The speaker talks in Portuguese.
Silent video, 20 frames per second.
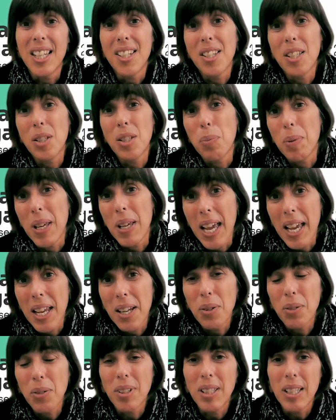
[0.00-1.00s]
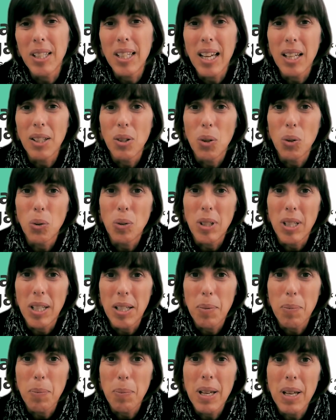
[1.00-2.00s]
este biênio dedicado ao
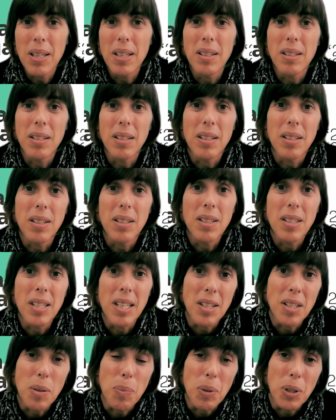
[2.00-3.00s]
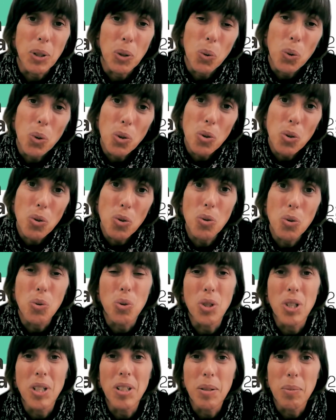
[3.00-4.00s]
tema eh, Ciência para Todos,
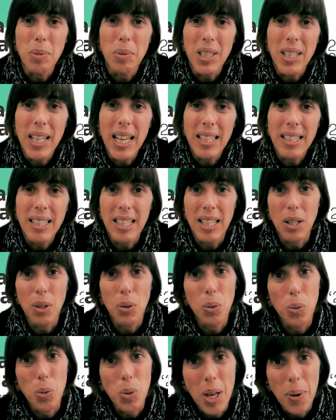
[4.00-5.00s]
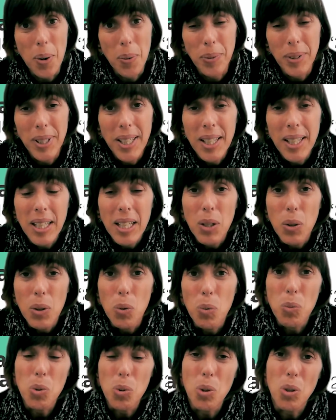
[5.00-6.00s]
Sustentabilidade e Inclusão. O
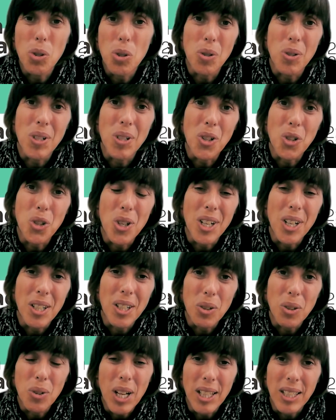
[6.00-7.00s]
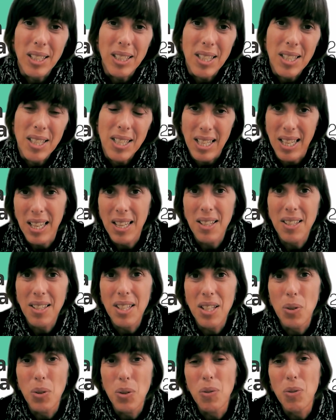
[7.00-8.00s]
Museu Nacional de História Natural e de
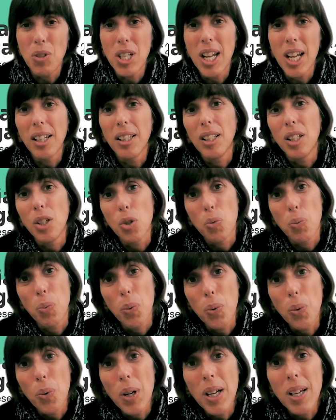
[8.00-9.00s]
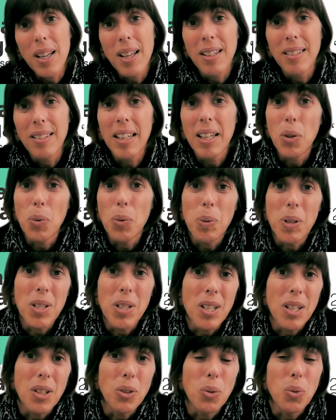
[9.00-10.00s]
Ciência e a Universidade de Lisboa têm o
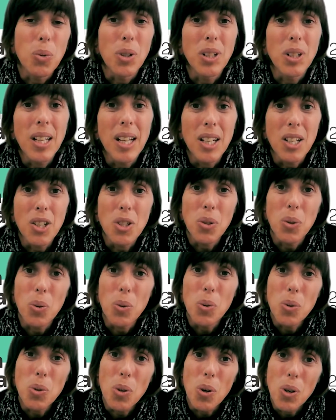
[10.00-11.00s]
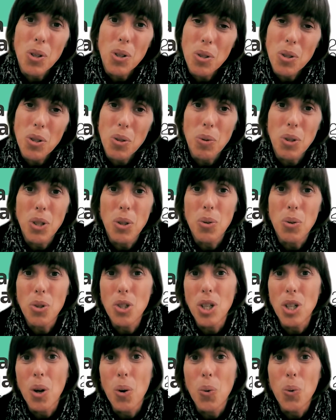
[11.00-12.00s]
prazer de coordenar este consórcio que
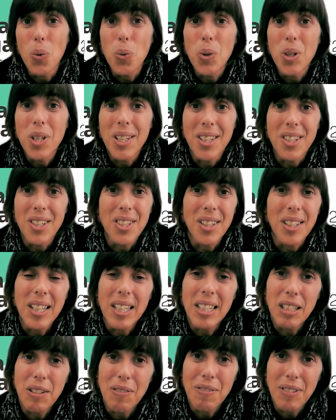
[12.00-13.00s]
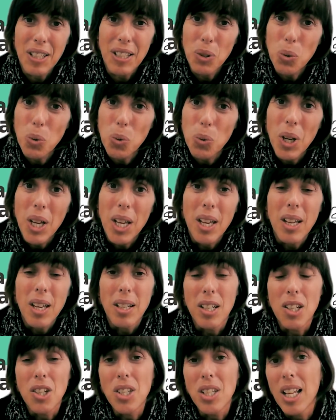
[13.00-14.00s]
hoje inaugura este grande evento
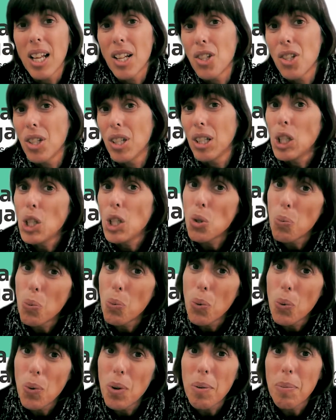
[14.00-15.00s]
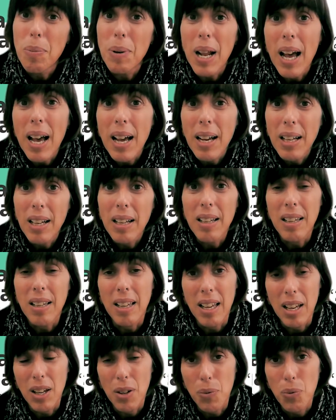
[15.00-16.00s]
nas cidades de Lisboa, Braga,
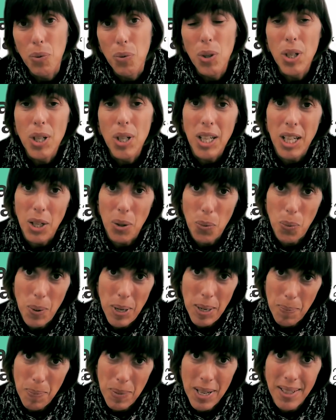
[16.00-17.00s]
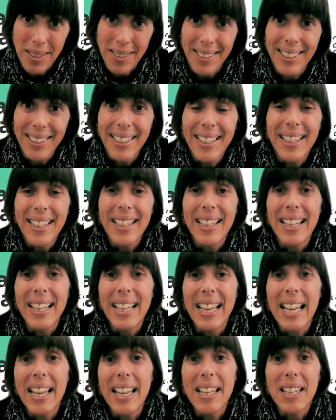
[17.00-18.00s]
Évora e Coimbra.
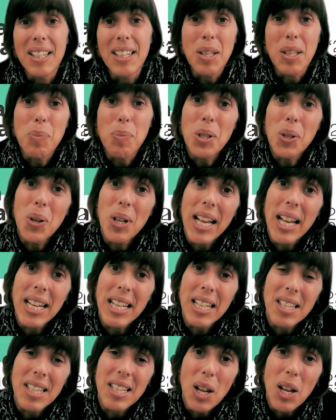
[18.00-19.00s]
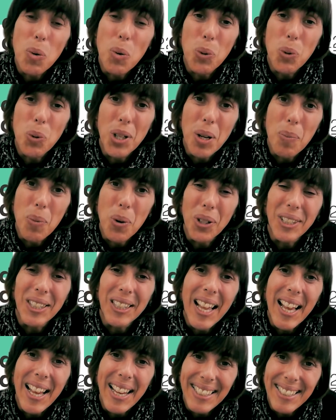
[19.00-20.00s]
Eh, estamos agora a iniciar o programa
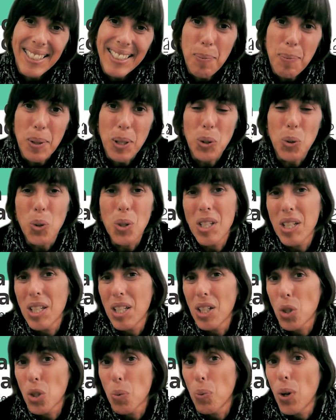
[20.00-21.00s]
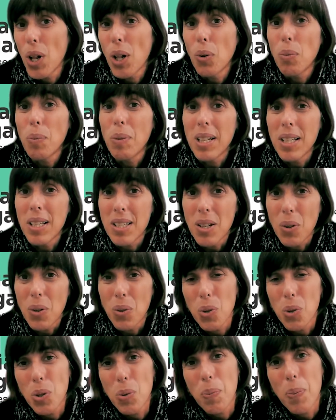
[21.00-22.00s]
online para todos aqueles que por alguma razão
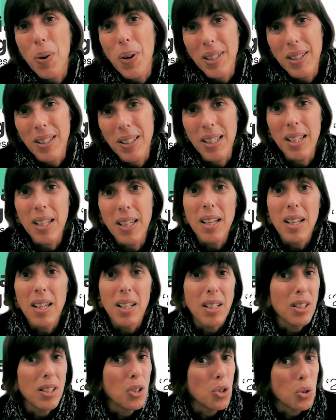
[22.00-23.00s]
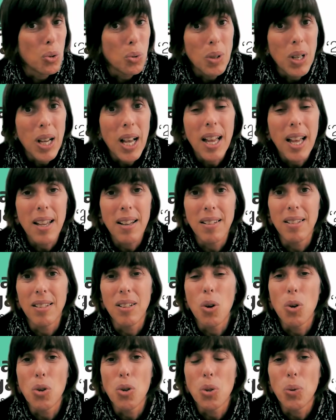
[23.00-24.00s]
não se podem eh, deslocar
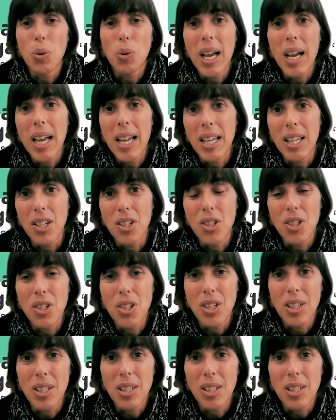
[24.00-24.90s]
aos locais